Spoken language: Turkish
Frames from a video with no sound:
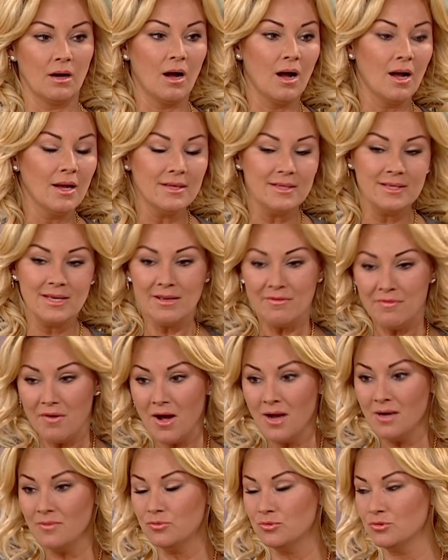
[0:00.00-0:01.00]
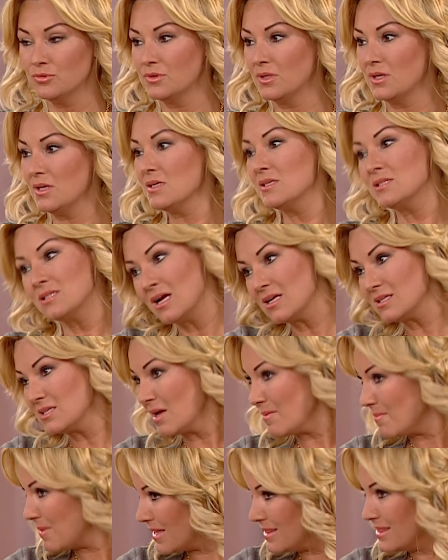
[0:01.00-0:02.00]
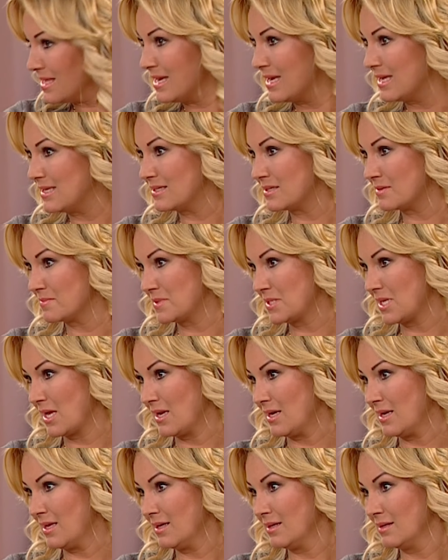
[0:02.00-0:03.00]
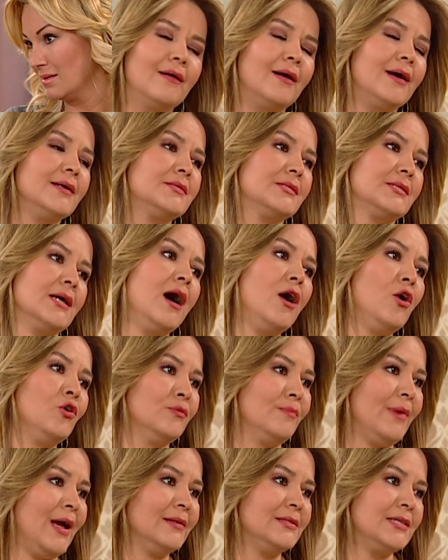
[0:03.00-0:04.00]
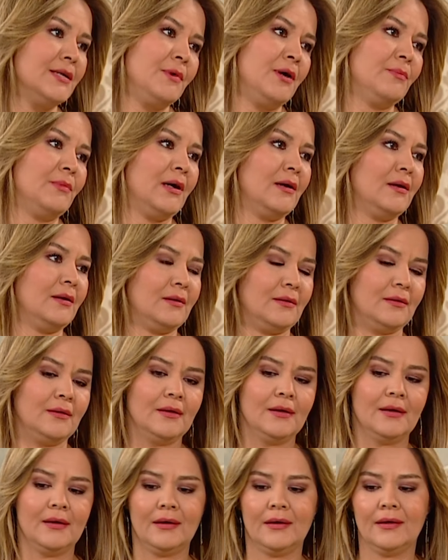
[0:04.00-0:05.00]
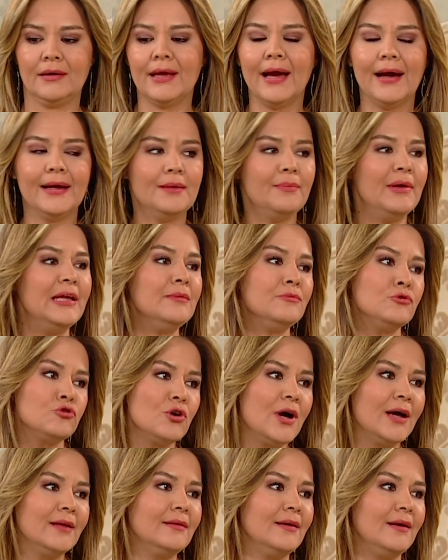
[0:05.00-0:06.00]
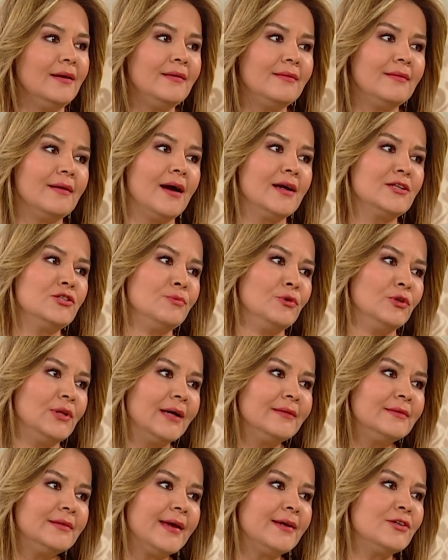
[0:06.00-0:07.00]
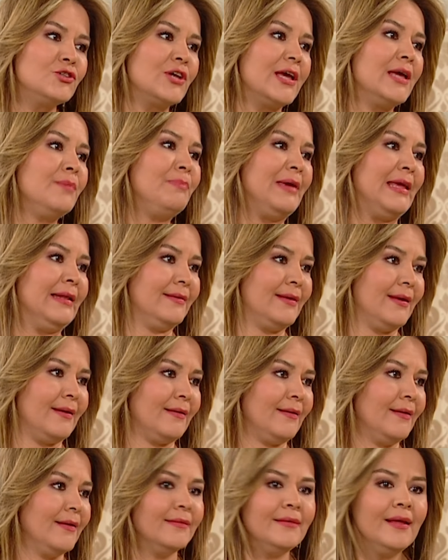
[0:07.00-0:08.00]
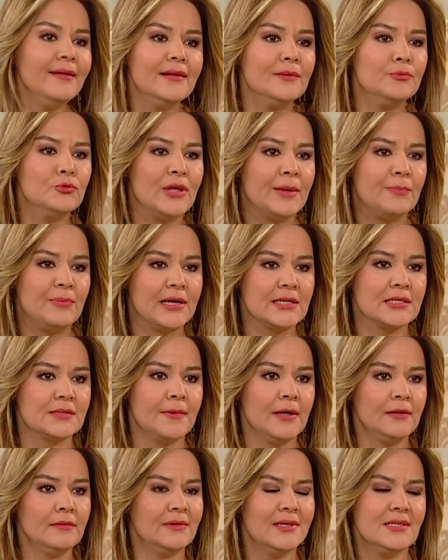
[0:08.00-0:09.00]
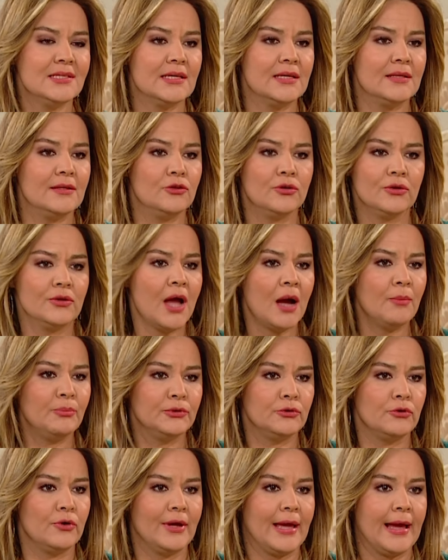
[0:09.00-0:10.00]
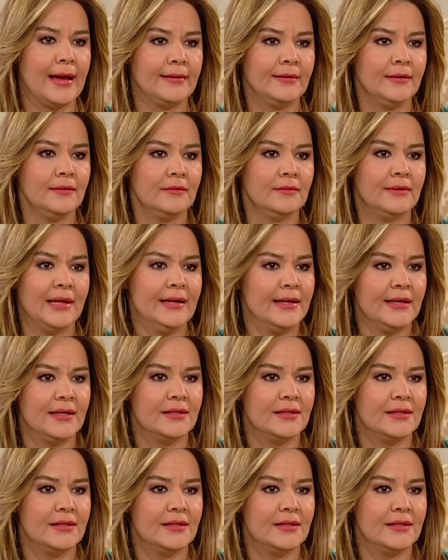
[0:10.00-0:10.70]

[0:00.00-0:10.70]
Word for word: Ay ne var bunda? İstersen ben de gelirim seninle. Ay sağ ol Meltem ama yani benim şu anda ihtiyacım olan tek şey bilgi. Nedir bu deplasman? Nasıl gidiliyor? Ne yapılıyor yani? Neyle